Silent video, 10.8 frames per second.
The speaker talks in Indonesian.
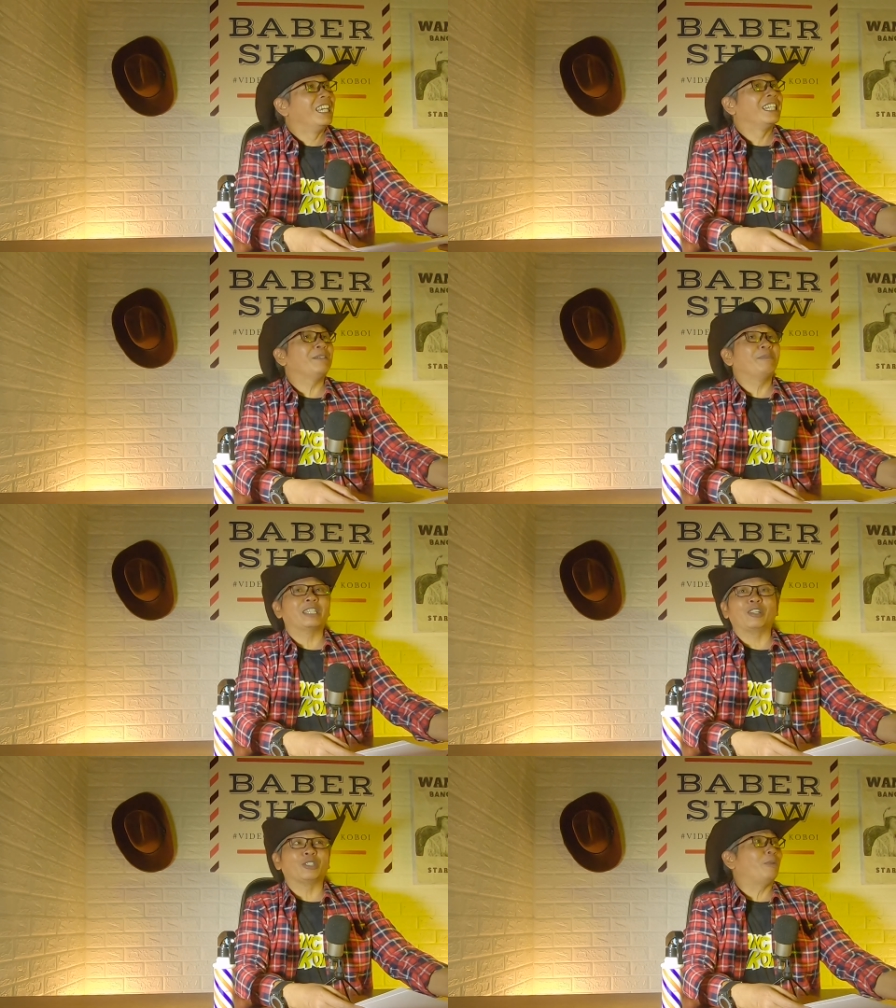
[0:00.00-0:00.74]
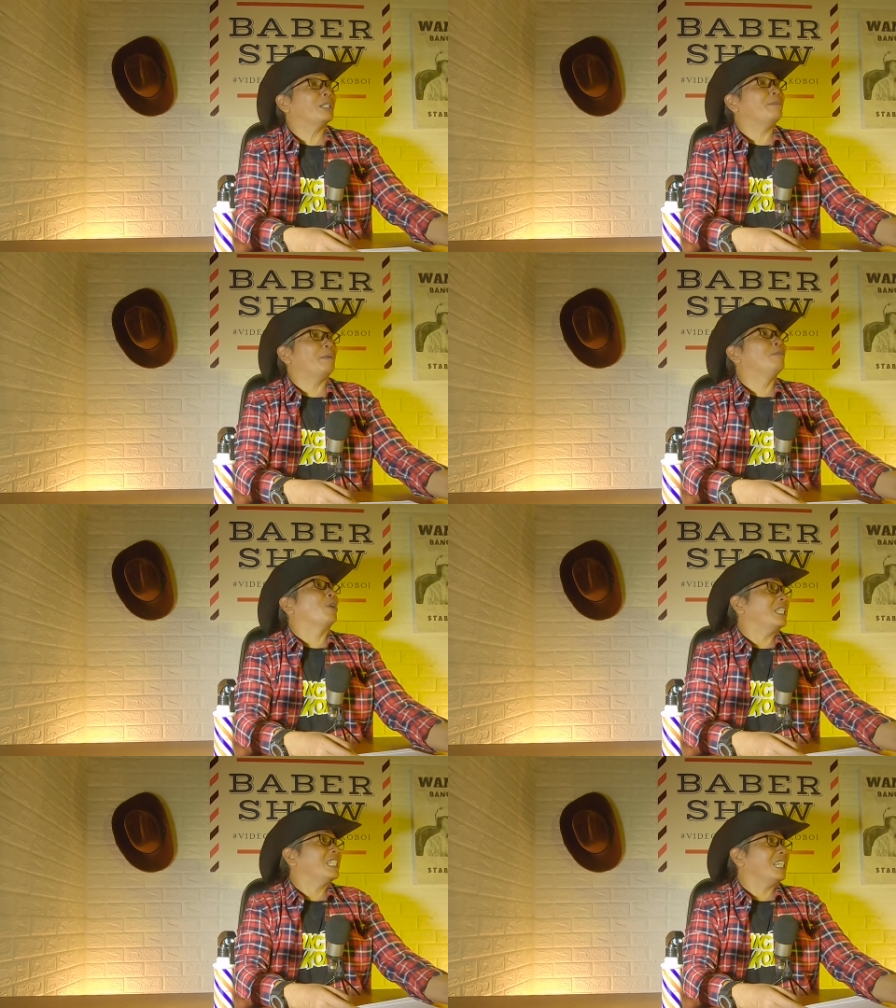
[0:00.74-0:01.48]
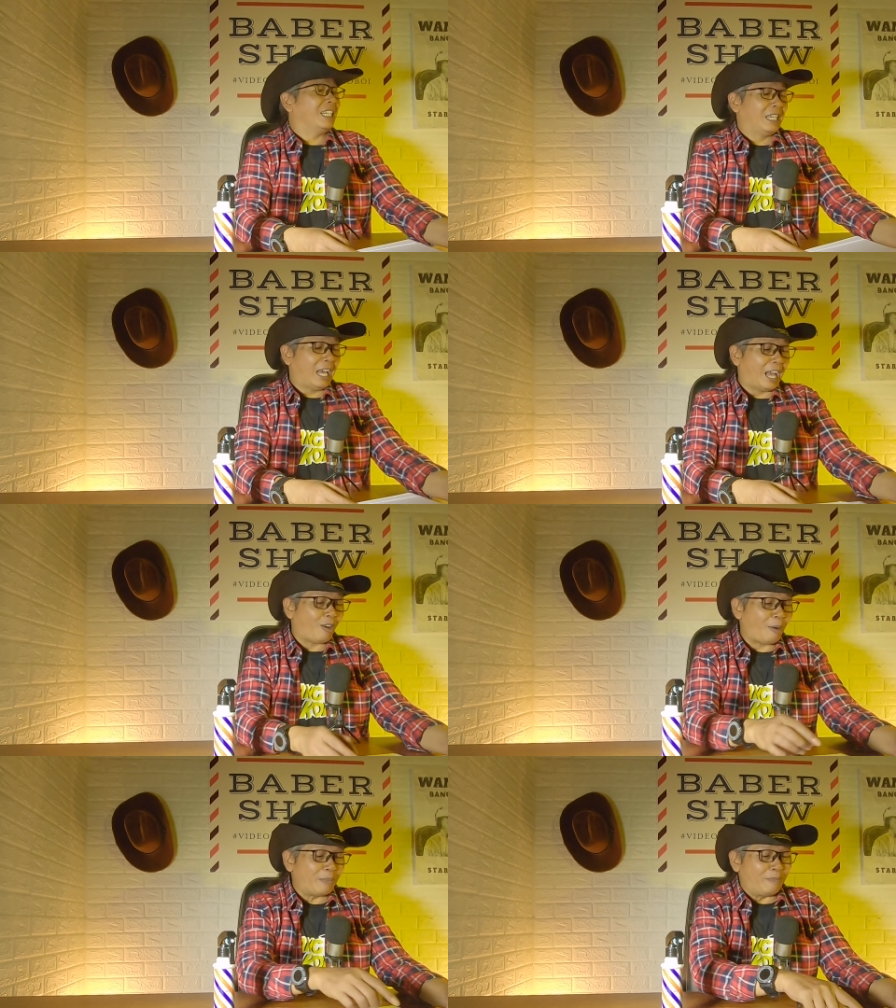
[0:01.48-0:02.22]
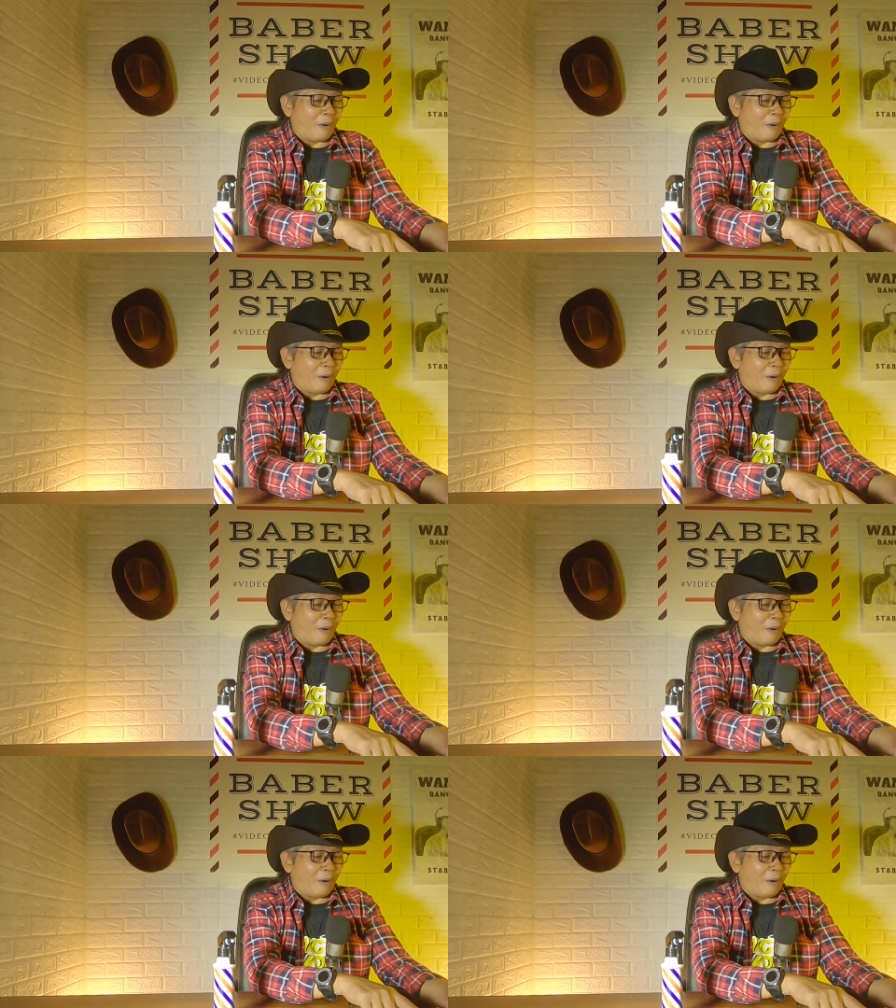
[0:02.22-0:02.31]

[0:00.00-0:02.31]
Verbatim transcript: Ini berita otomotif apa bukan sih? Kok sampai